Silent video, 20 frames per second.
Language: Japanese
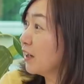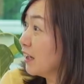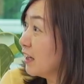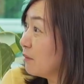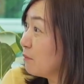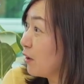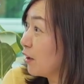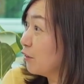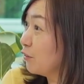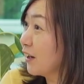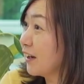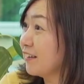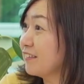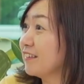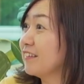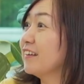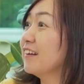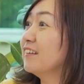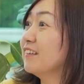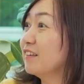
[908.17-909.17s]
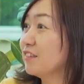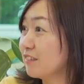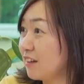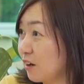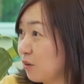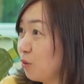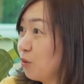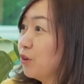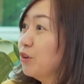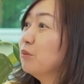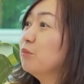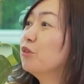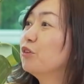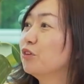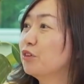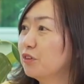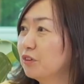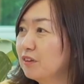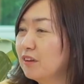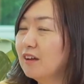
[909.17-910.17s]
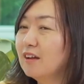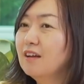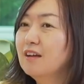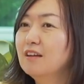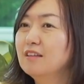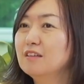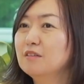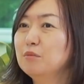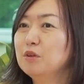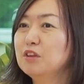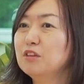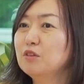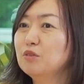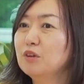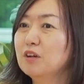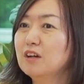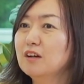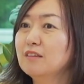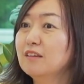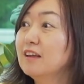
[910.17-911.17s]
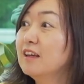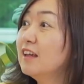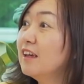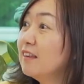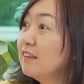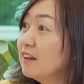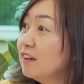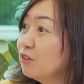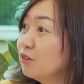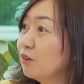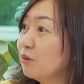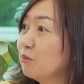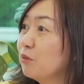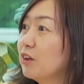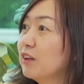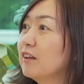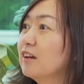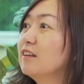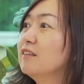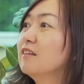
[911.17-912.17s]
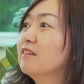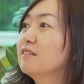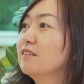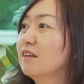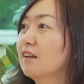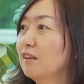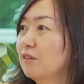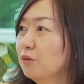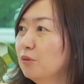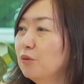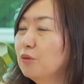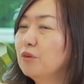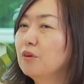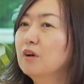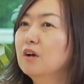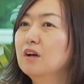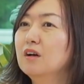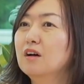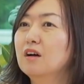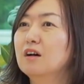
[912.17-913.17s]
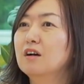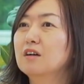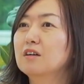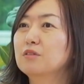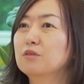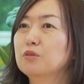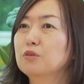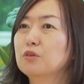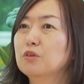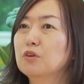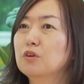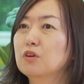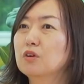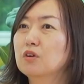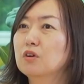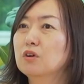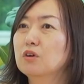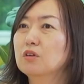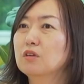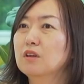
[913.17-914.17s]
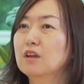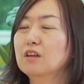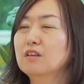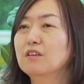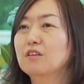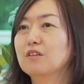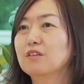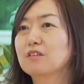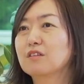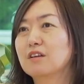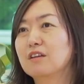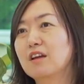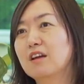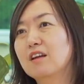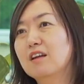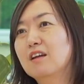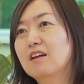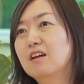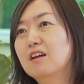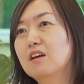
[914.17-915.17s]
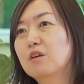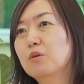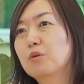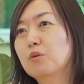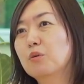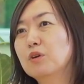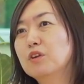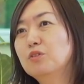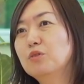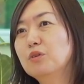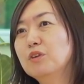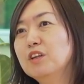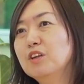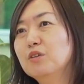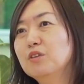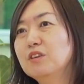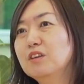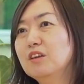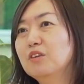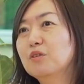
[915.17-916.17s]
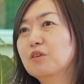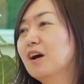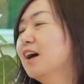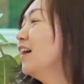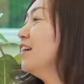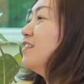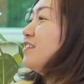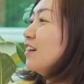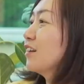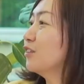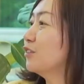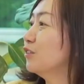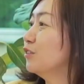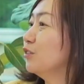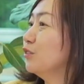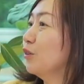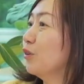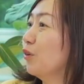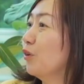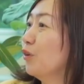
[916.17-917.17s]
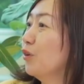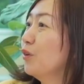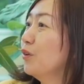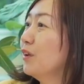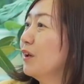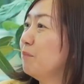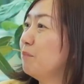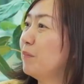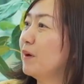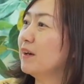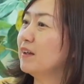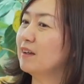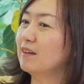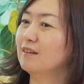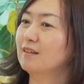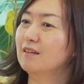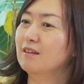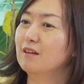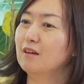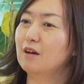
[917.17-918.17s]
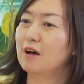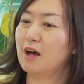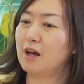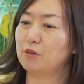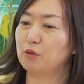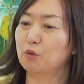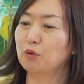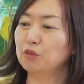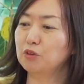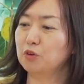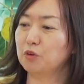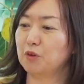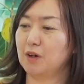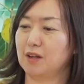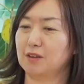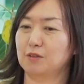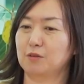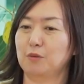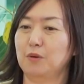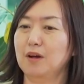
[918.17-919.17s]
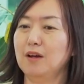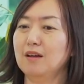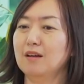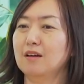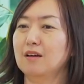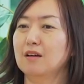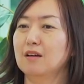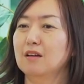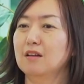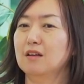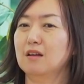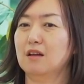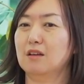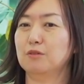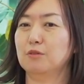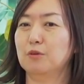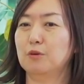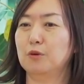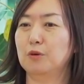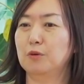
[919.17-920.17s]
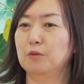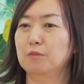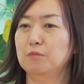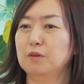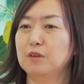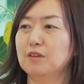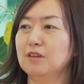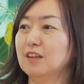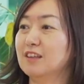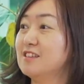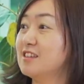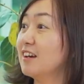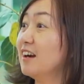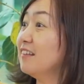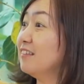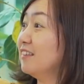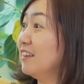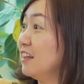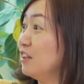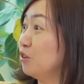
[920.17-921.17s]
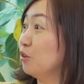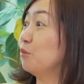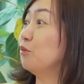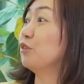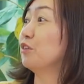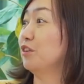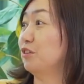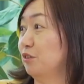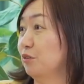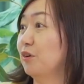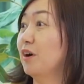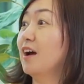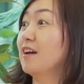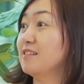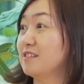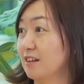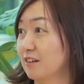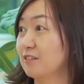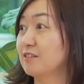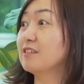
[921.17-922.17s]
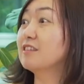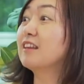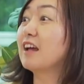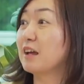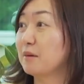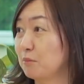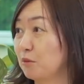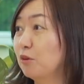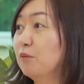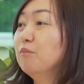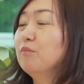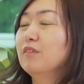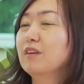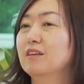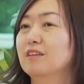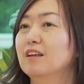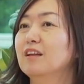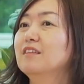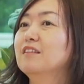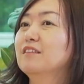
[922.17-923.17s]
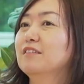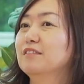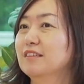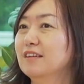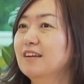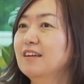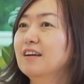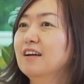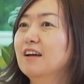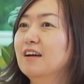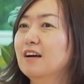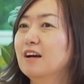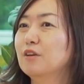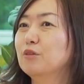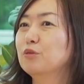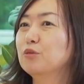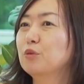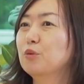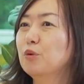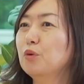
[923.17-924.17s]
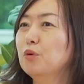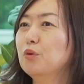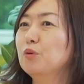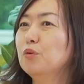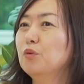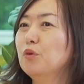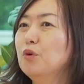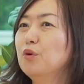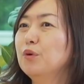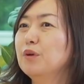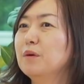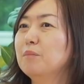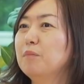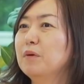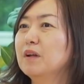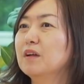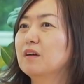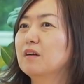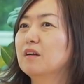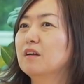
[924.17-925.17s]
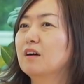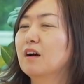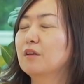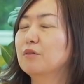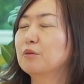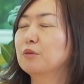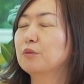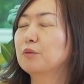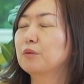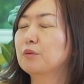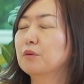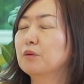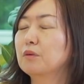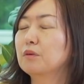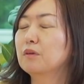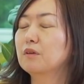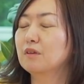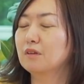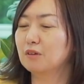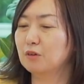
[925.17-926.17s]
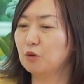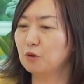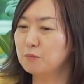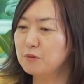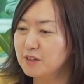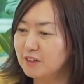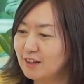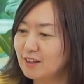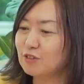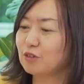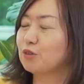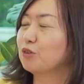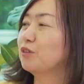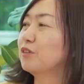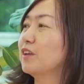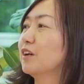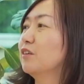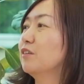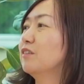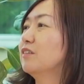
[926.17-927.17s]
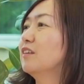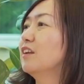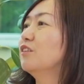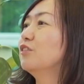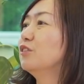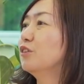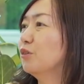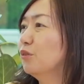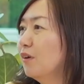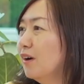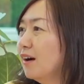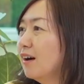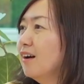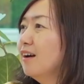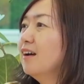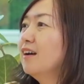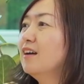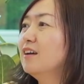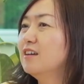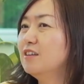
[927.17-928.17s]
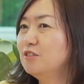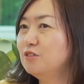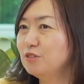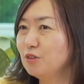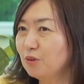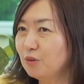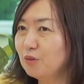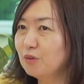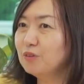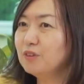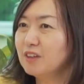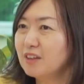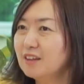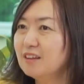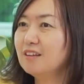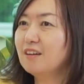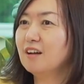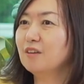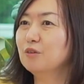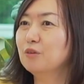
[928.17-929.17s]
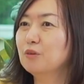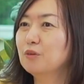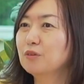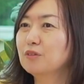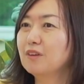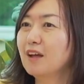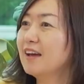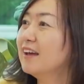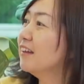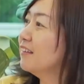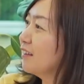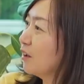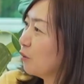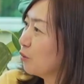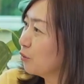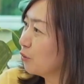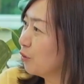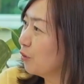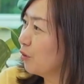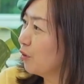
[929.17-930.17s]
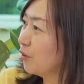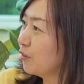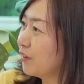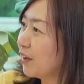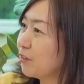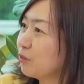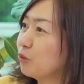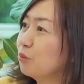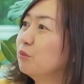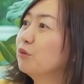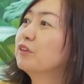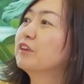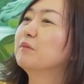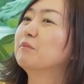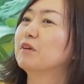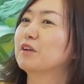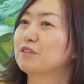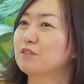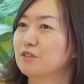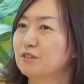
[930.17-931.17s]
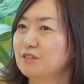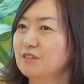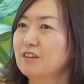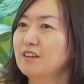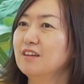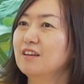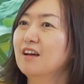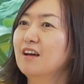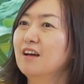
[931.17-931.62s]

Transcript: でもあるわけじゃないですか、ね、こういうものって、うん、別にそれがいけないとは思わないんですけど、うん、あのなんていうんですかねこう人によっての解釈のやっぱり温度感、ね、あの温度感とか、あの別に違っていいと思うんですよ解釈自体も。なんですがあのそこをやっぱりあのコミュニケーションを取っていくっていうのは非常にあの大変なことだと思ってますし、